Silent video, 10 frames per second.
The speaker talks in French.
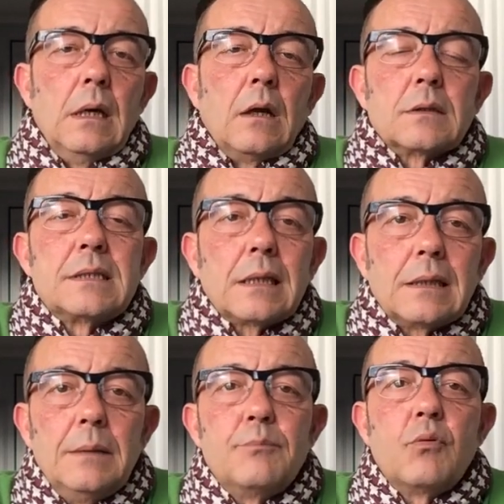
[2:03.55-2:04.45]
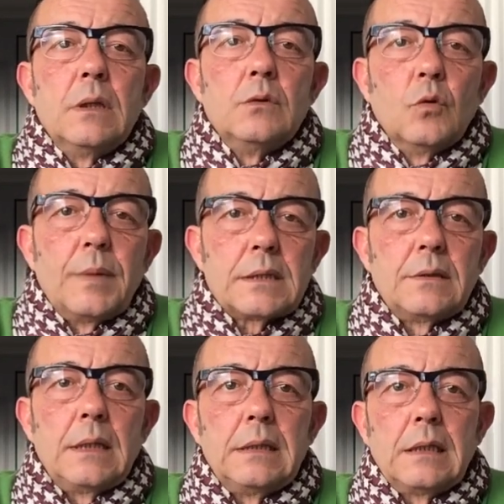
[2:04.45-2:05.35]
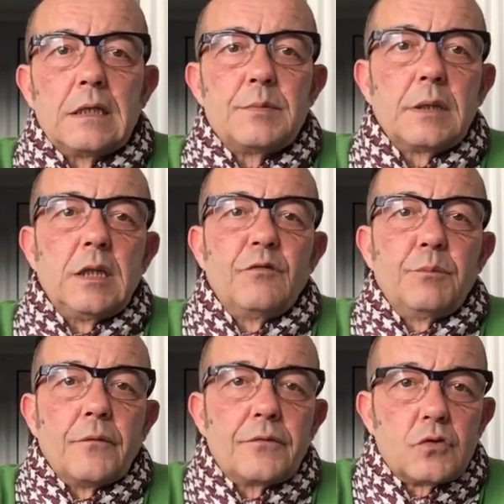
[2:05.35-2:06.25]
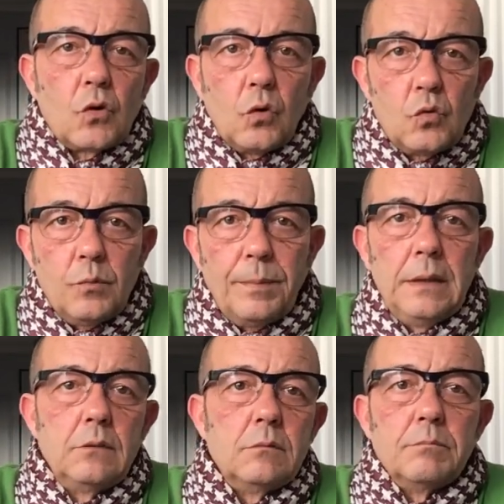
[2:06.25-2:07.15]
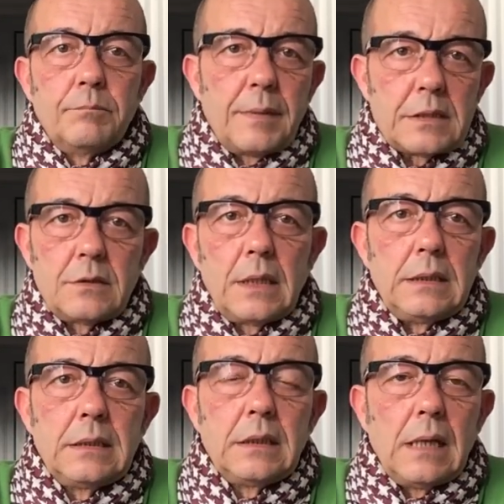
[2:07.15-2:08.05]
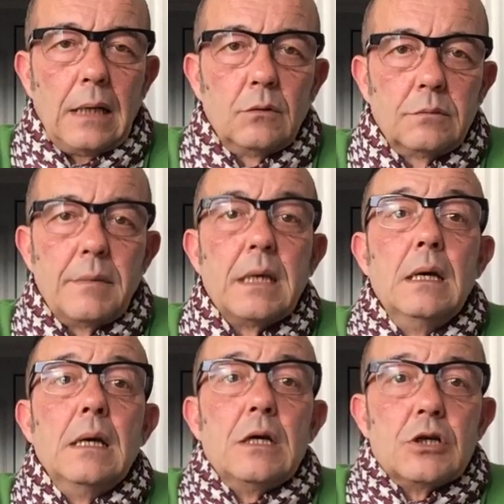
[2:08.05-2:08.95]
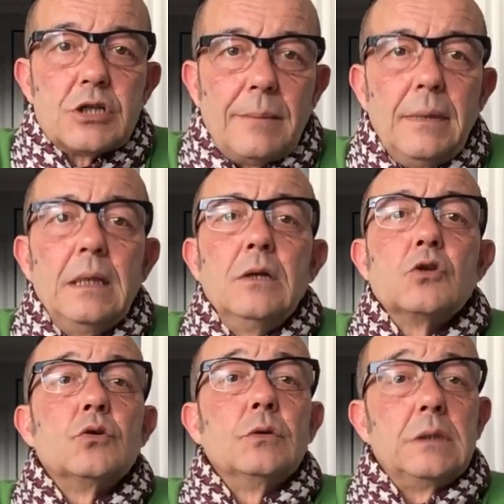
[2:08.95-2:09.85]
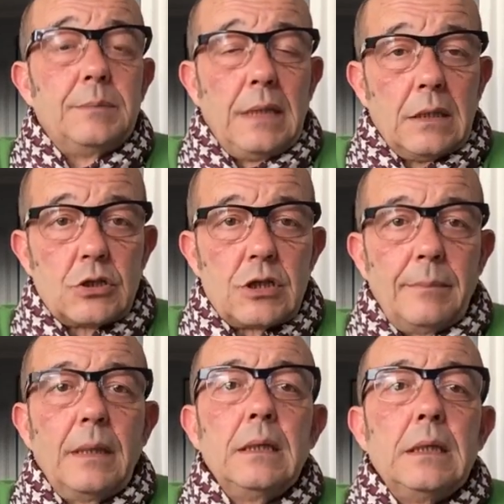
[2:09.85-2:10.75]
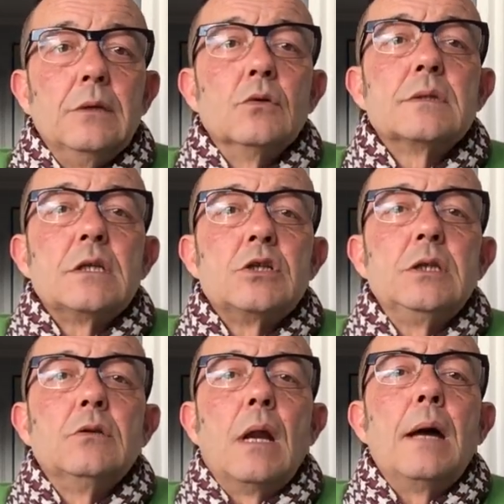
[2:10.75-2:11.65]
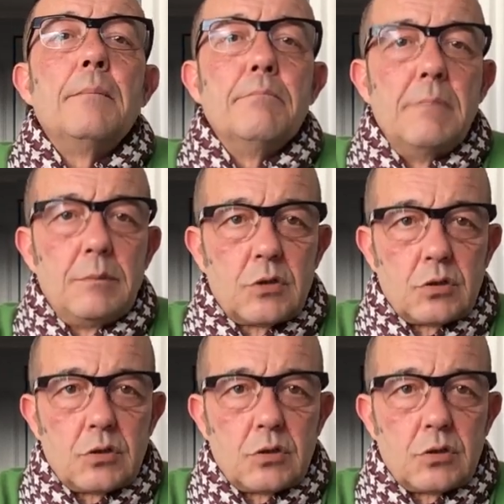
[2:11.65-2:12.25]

Alors certains points de nos personnalités respectives peuvent se recouper d'une personnalité à l'autre, mais jamais, je ne dis bien jamais, il ne s'agit de la même